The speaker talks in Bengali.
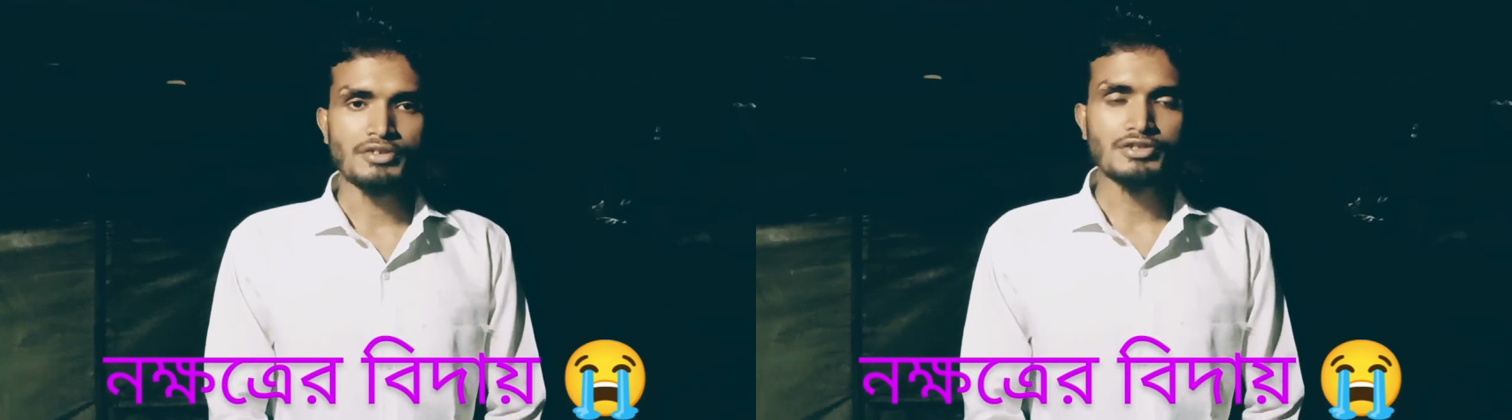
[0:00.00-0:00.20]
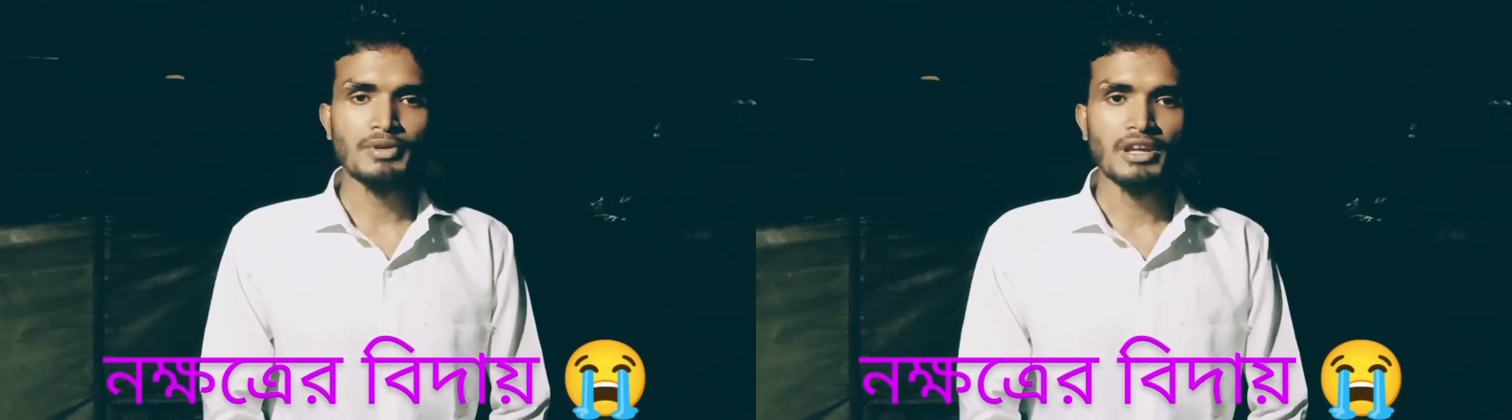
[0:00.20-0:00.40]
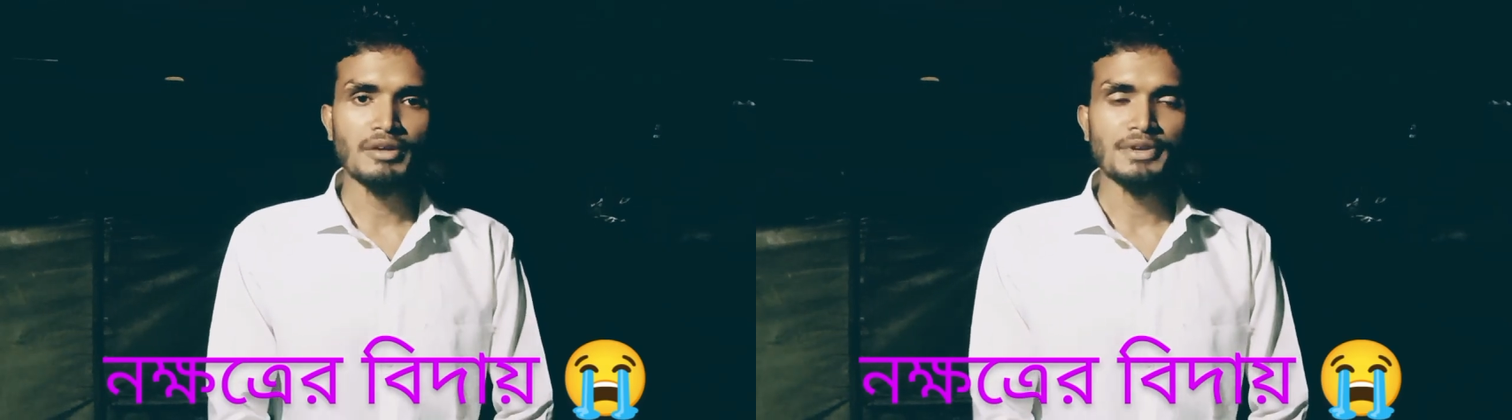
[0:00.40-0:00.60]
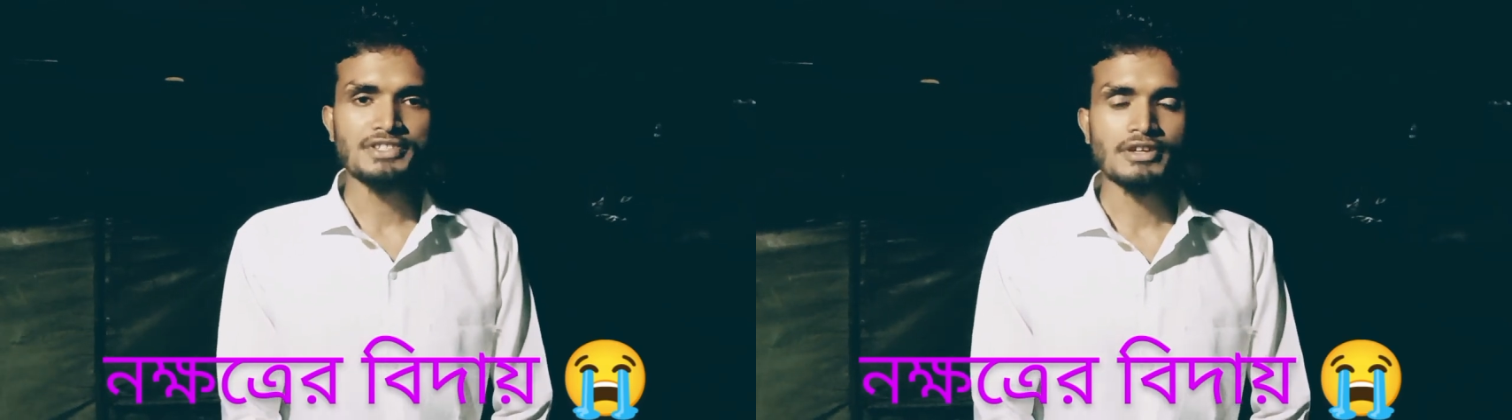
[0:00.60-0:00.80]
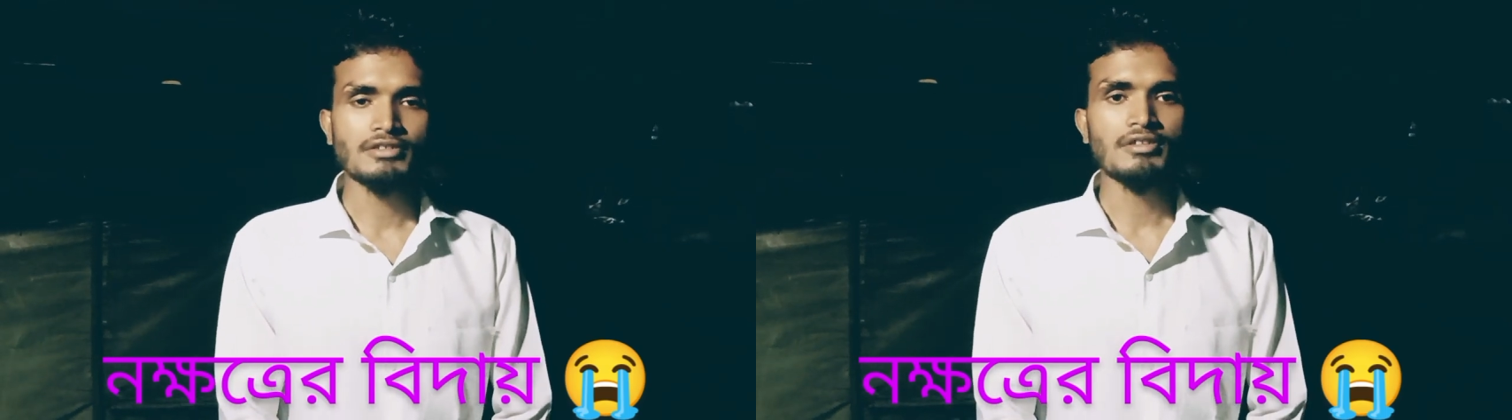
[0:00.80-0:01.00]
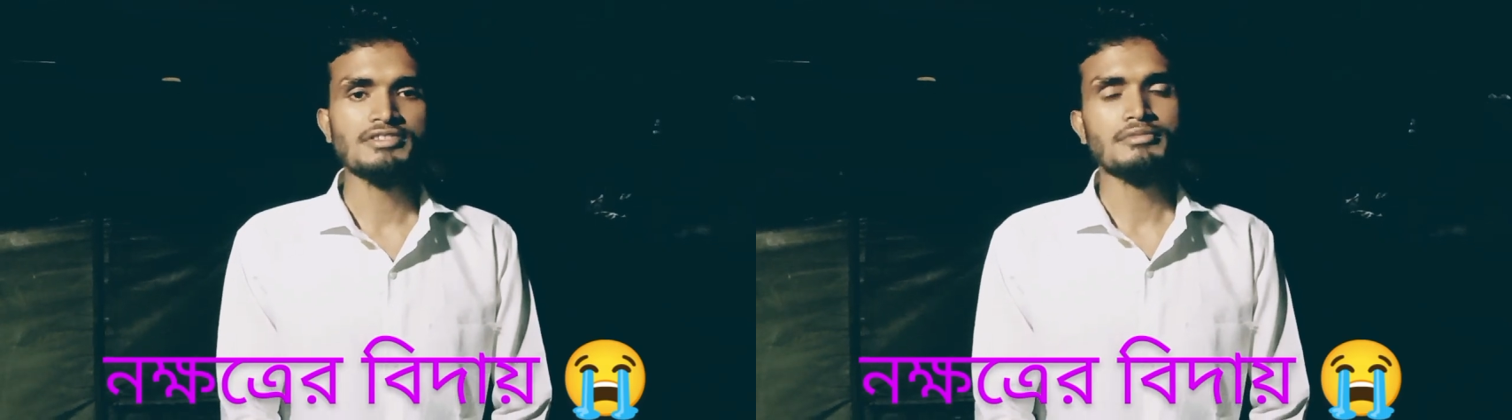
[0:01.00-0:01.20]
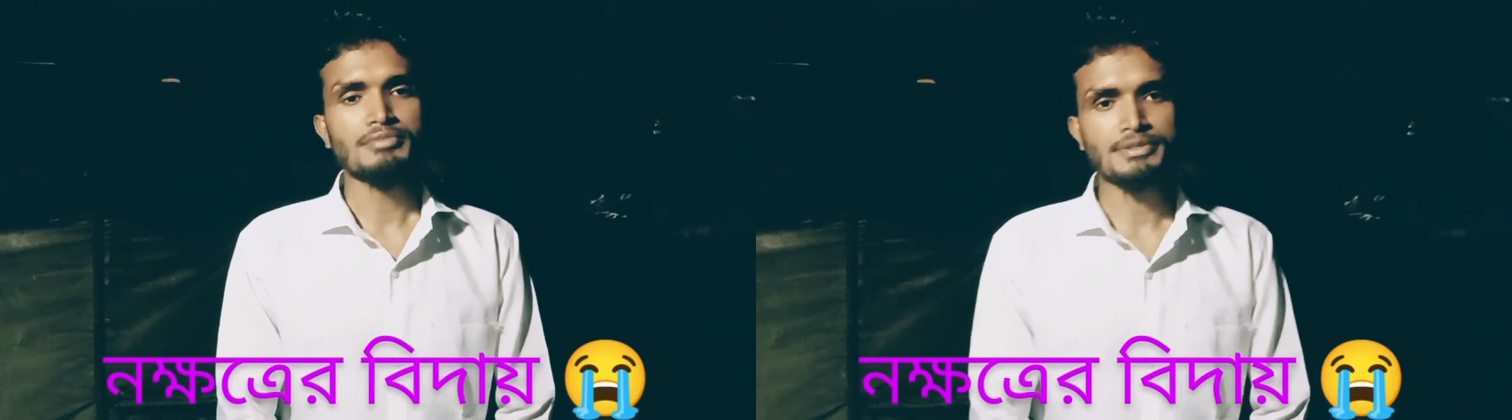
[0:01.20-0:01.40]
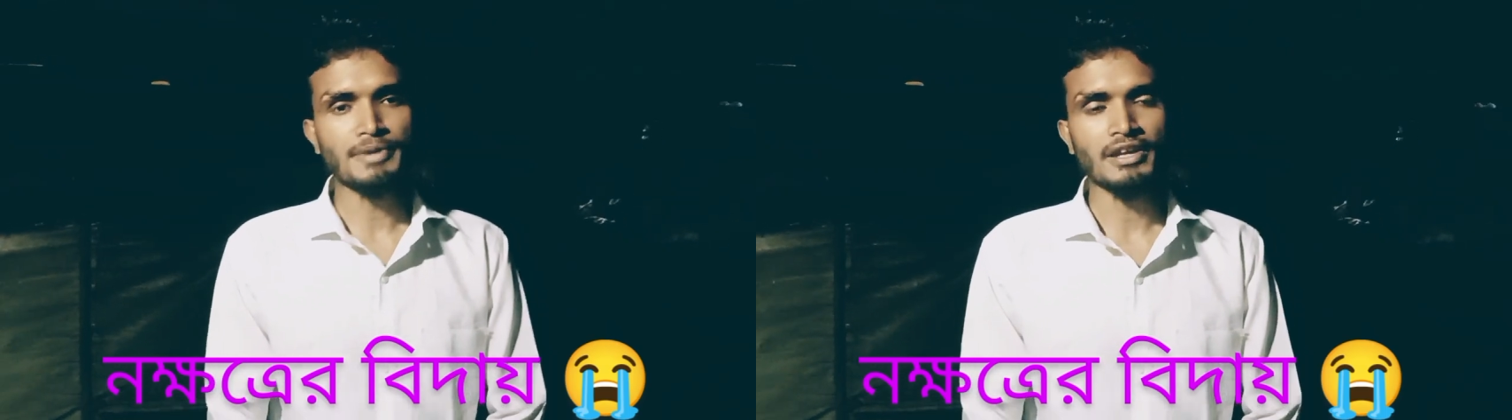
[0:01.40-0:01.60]
হজবিল্লাহিনাজিম
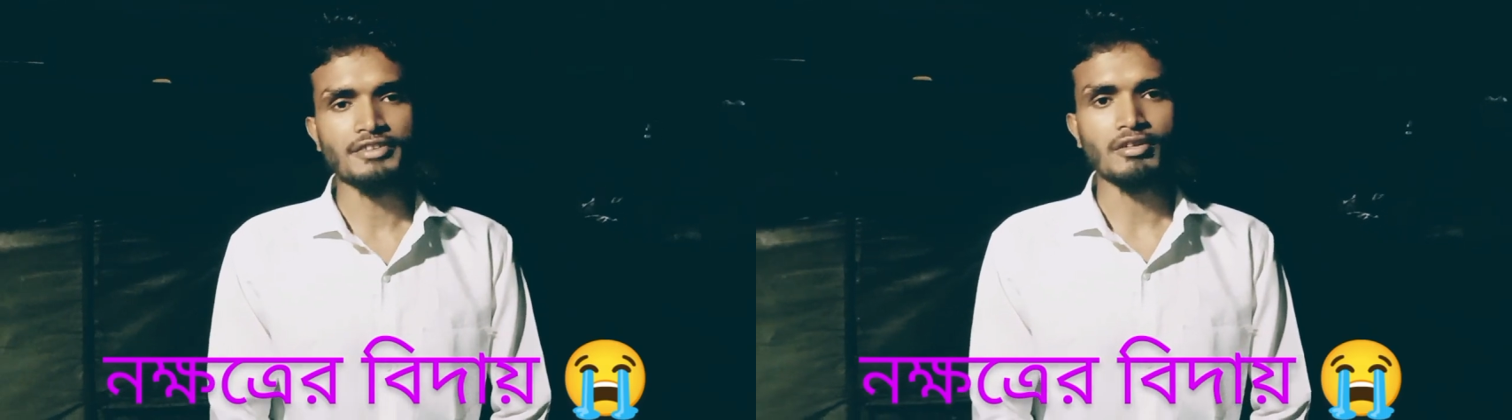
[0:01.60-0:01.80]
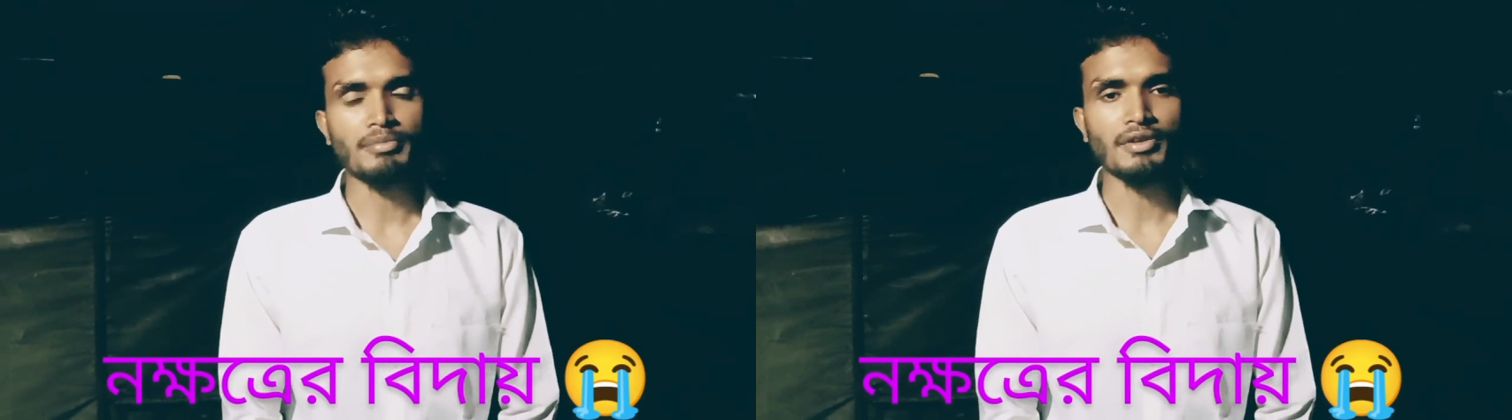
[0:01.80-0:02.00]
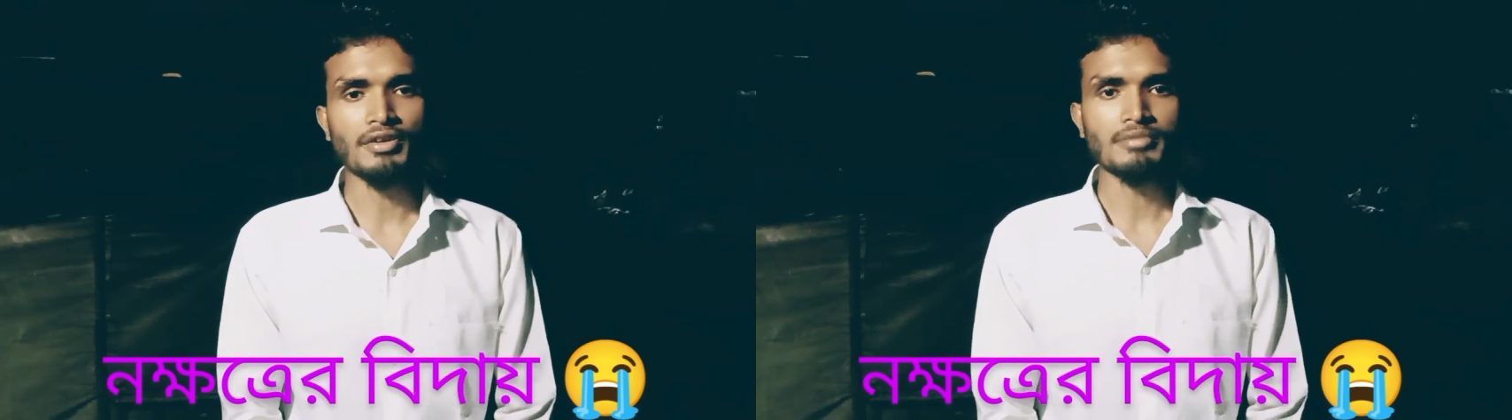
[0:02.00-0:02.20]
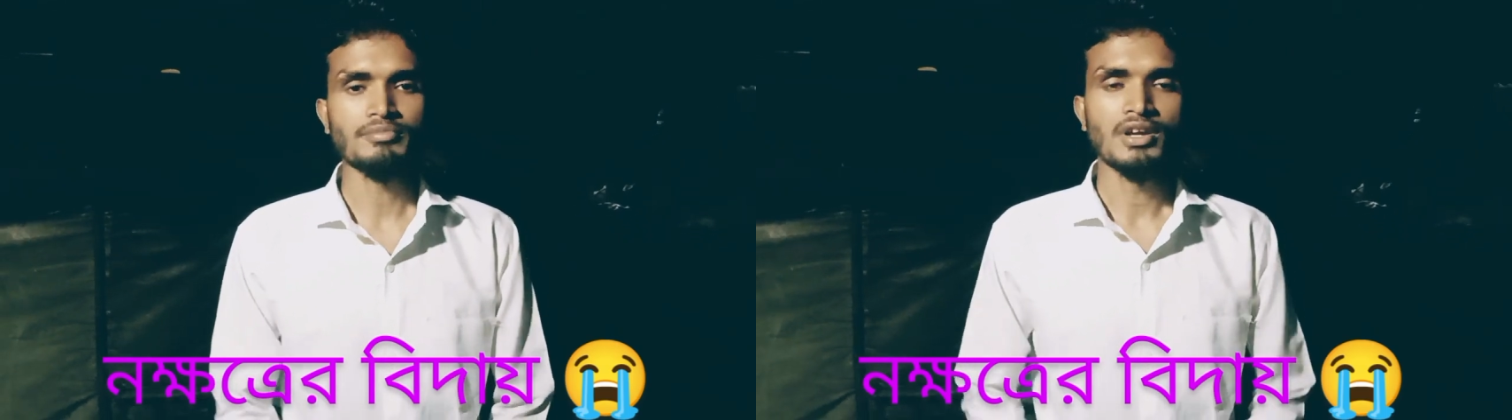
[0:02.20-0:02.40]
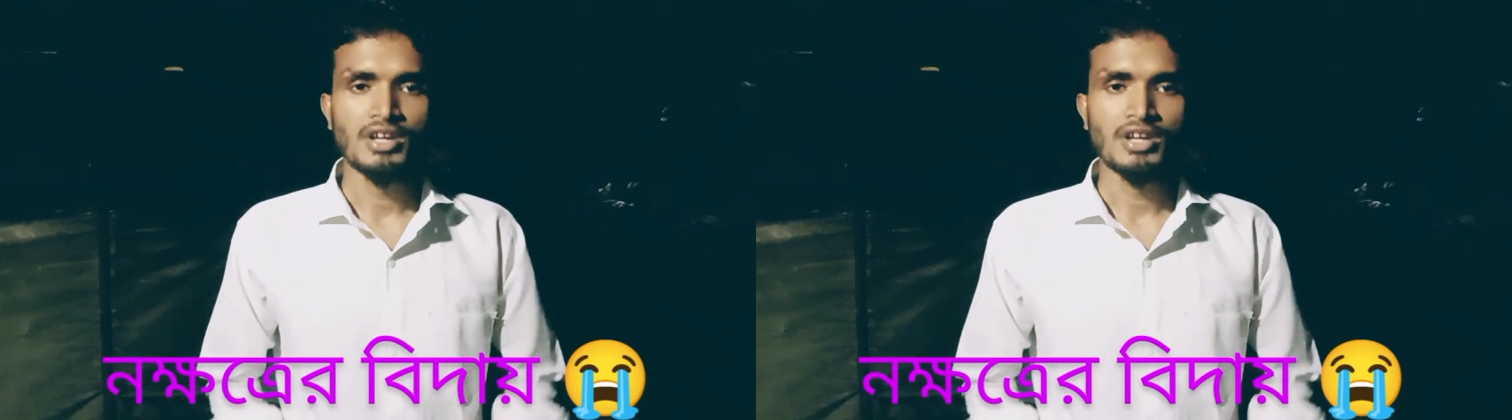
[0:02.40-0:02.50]
বিসমিল্লাহ রহমান রহিম